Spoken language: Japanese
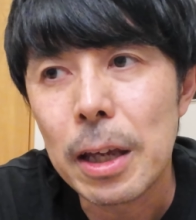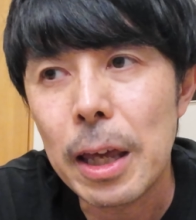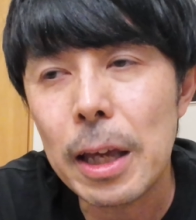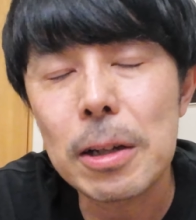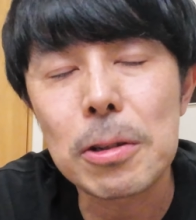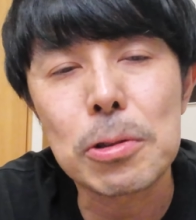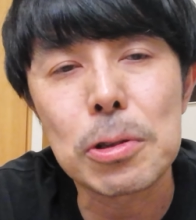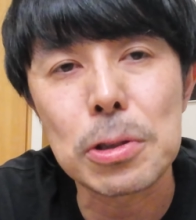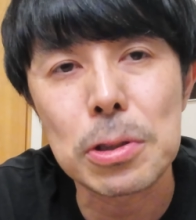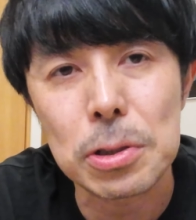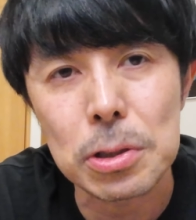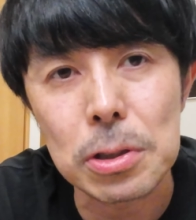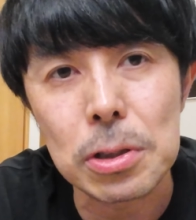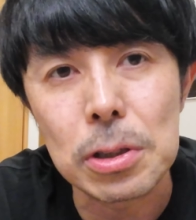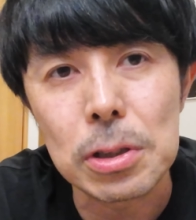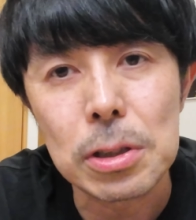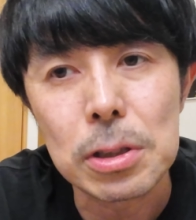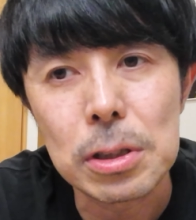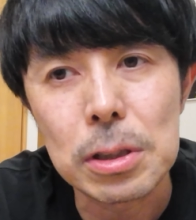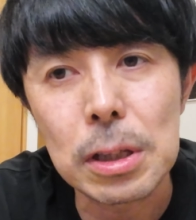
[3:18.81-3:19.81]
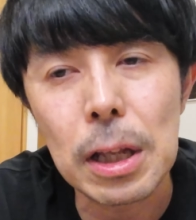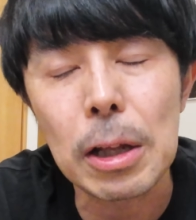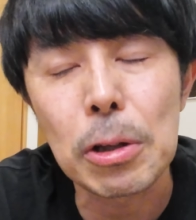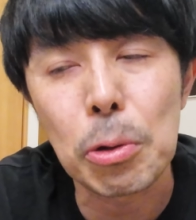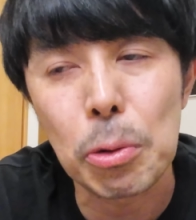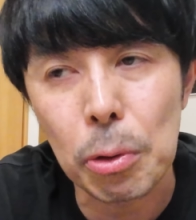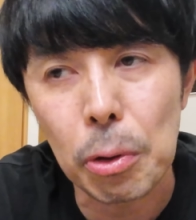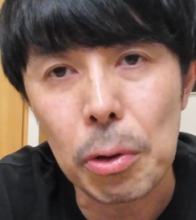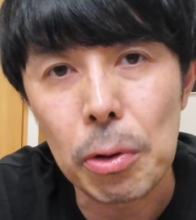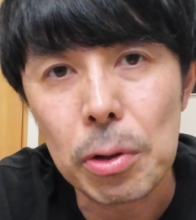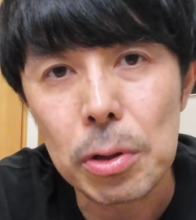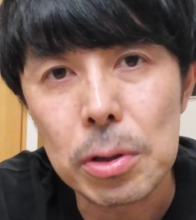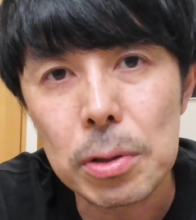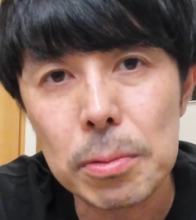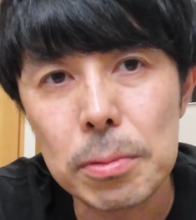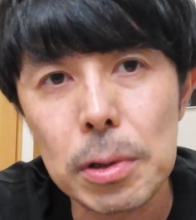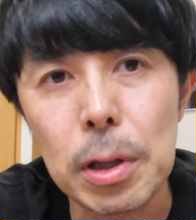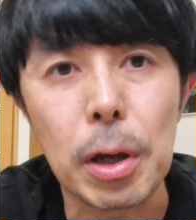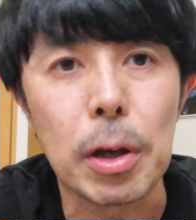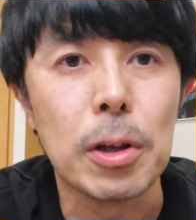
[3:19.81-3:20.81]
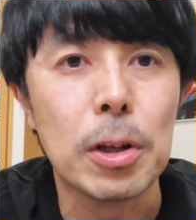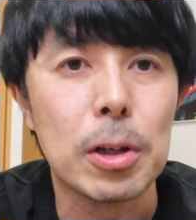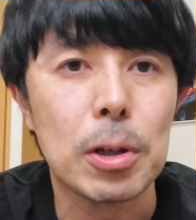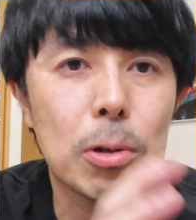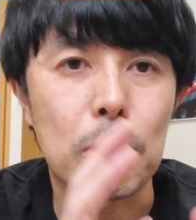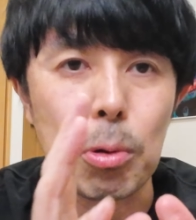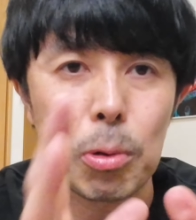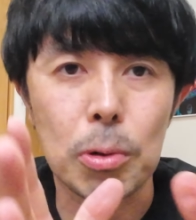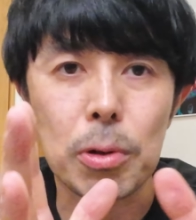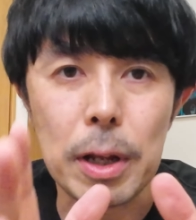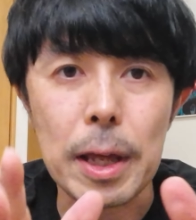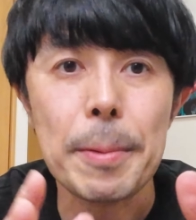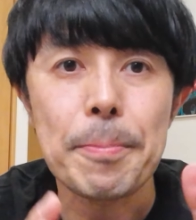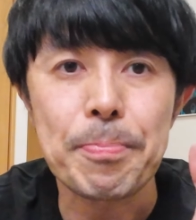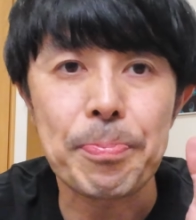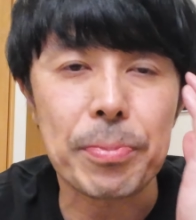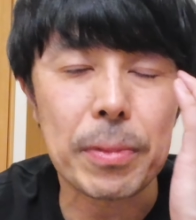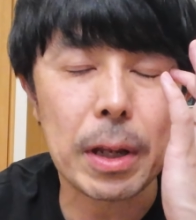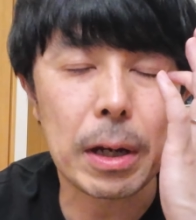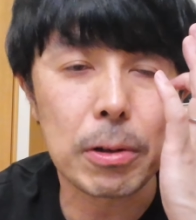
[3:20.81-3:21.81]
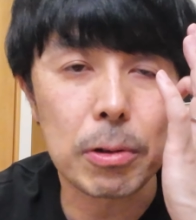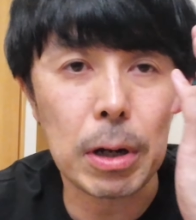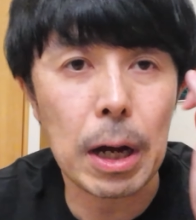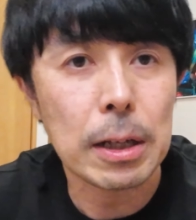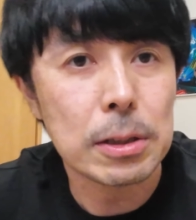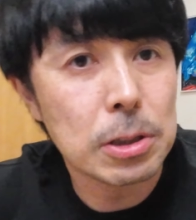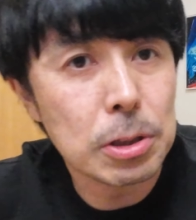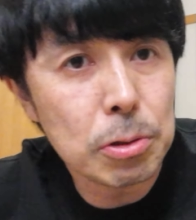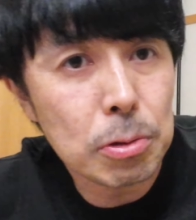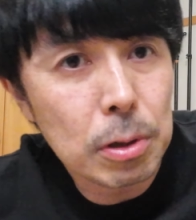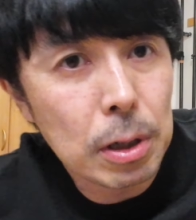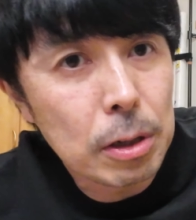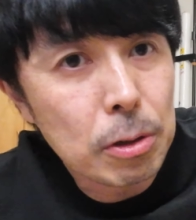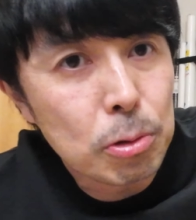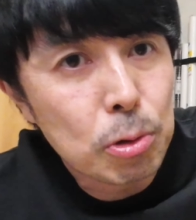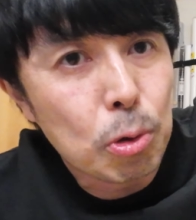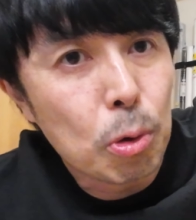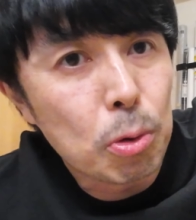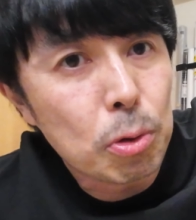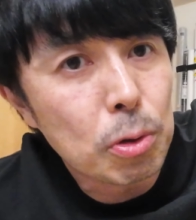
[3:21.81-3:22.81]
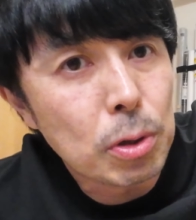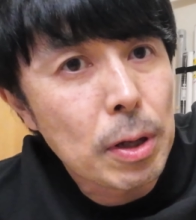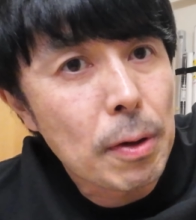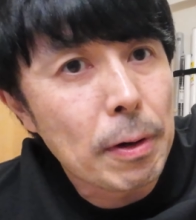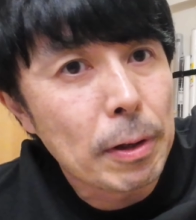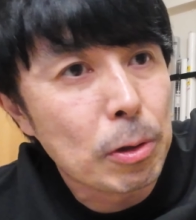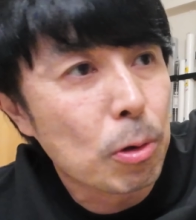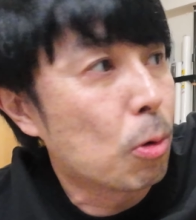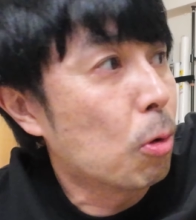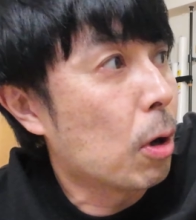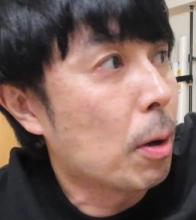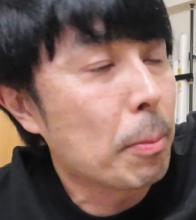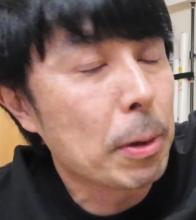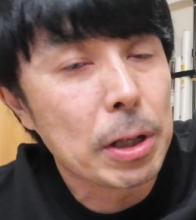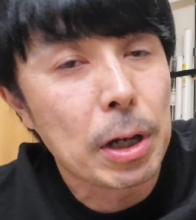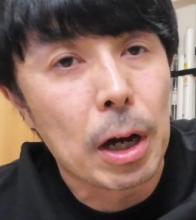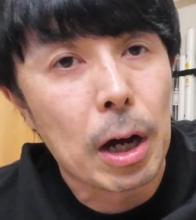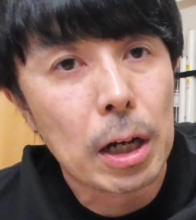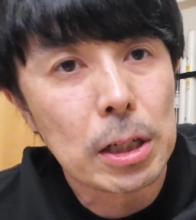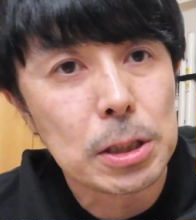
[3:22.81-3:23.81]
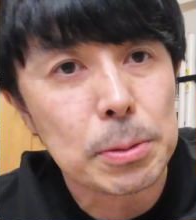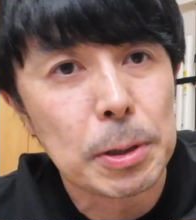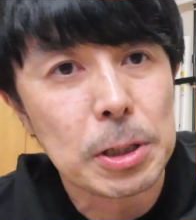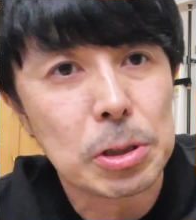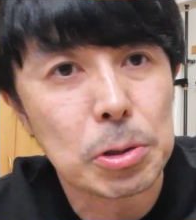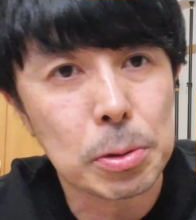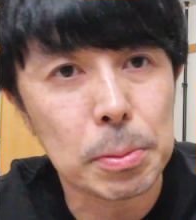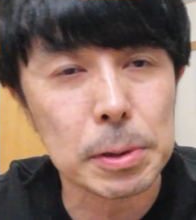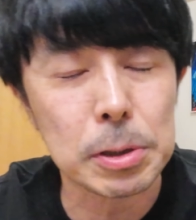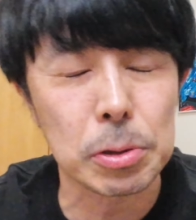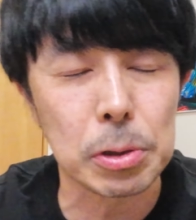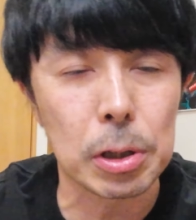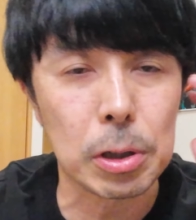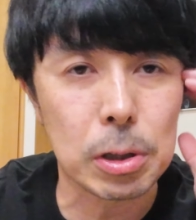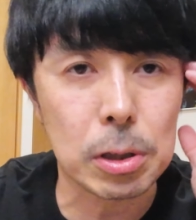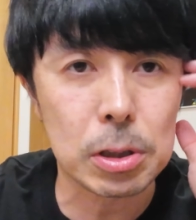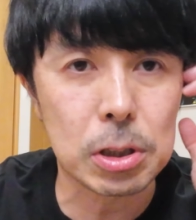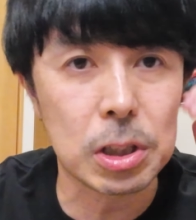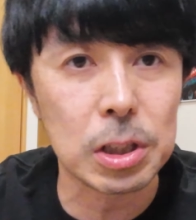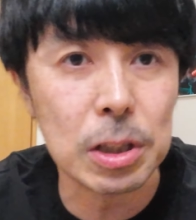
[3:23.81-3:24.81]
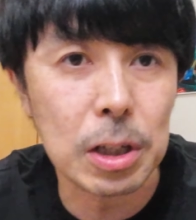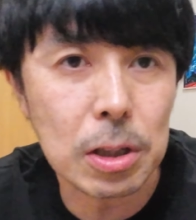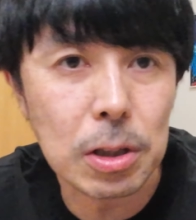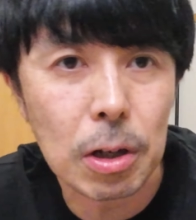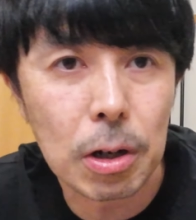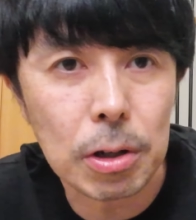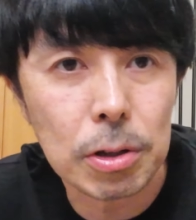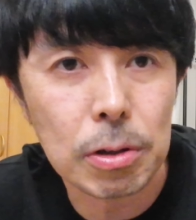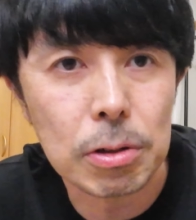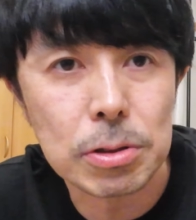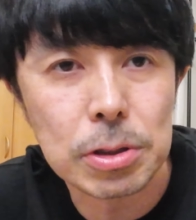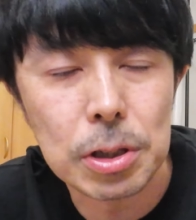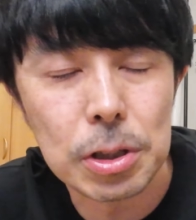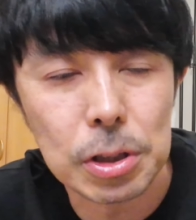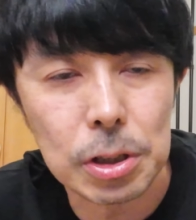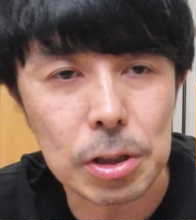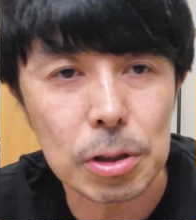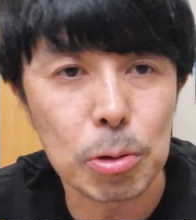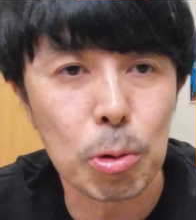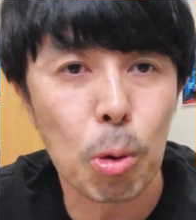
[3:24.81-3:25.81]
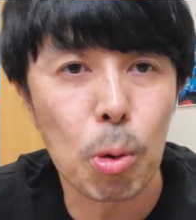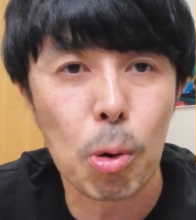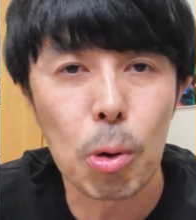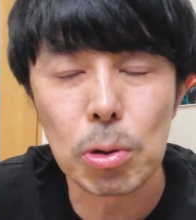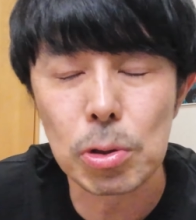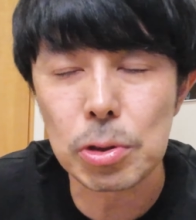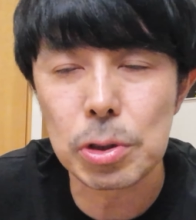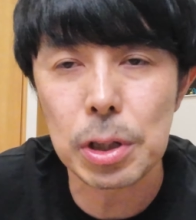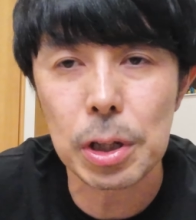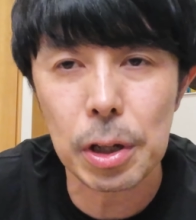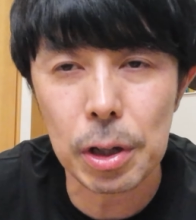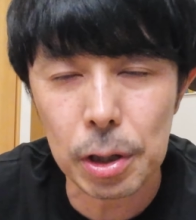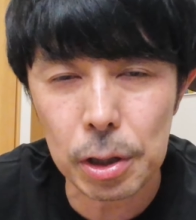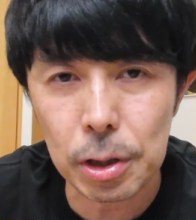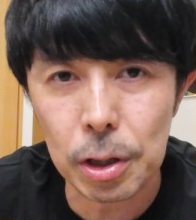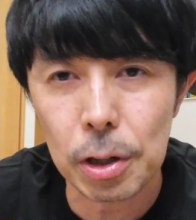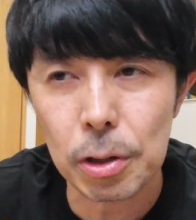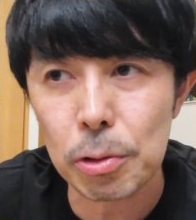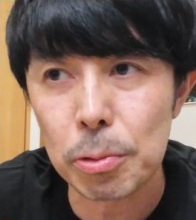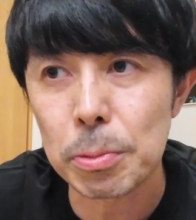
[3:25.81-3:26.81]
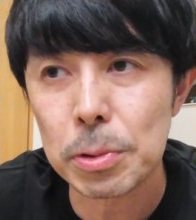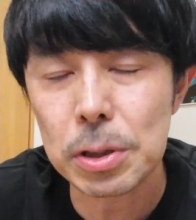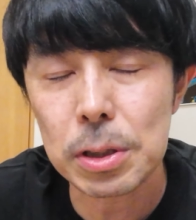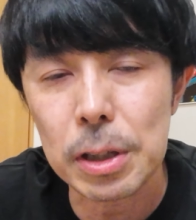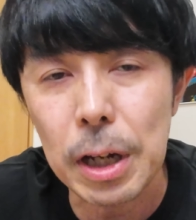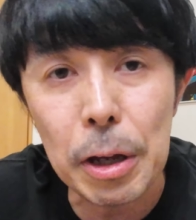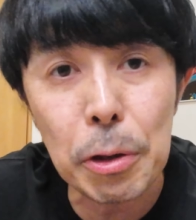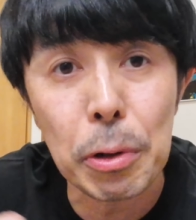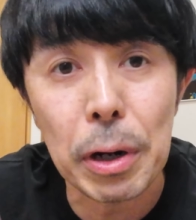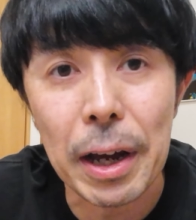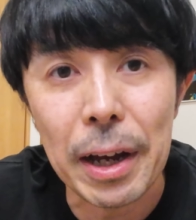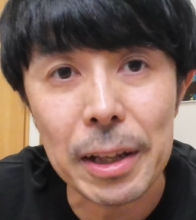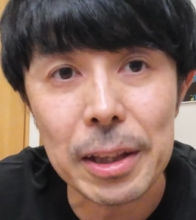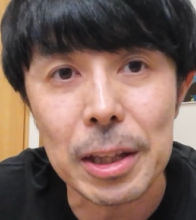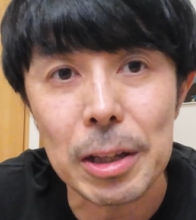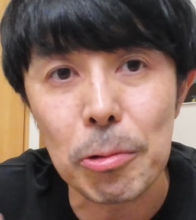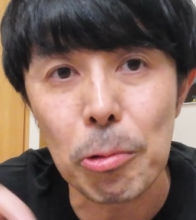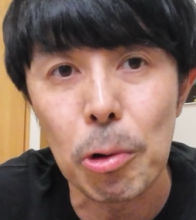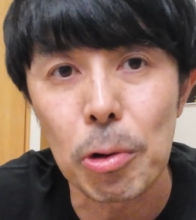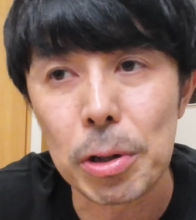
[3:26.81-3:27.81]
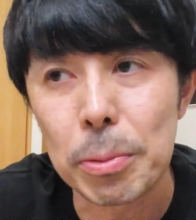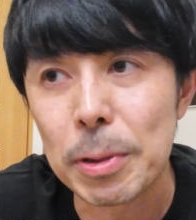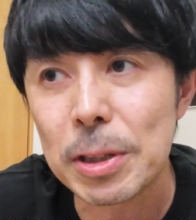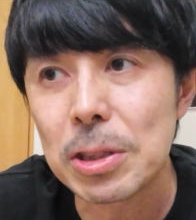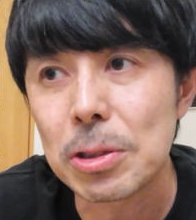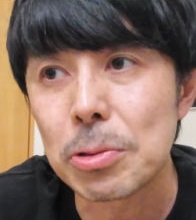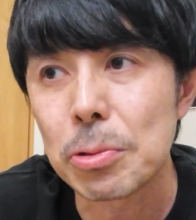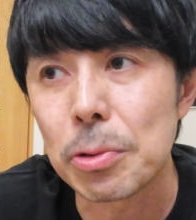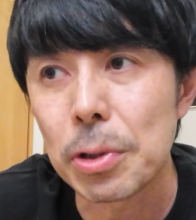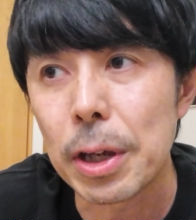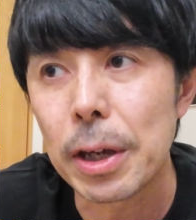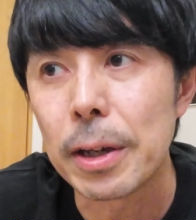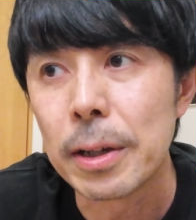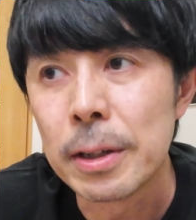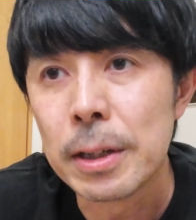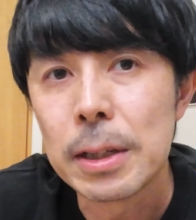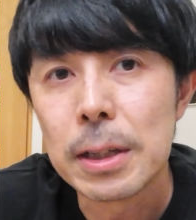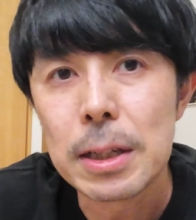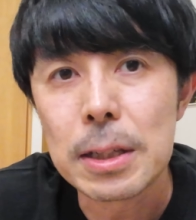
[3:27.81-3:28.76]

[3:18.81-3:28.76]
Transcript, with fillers: X などでこのねあのあっちのあの東京タワーの方はまだ発売しておりますので気になった方はぜひご購入いただけたらと思います概要欄貼っておりますので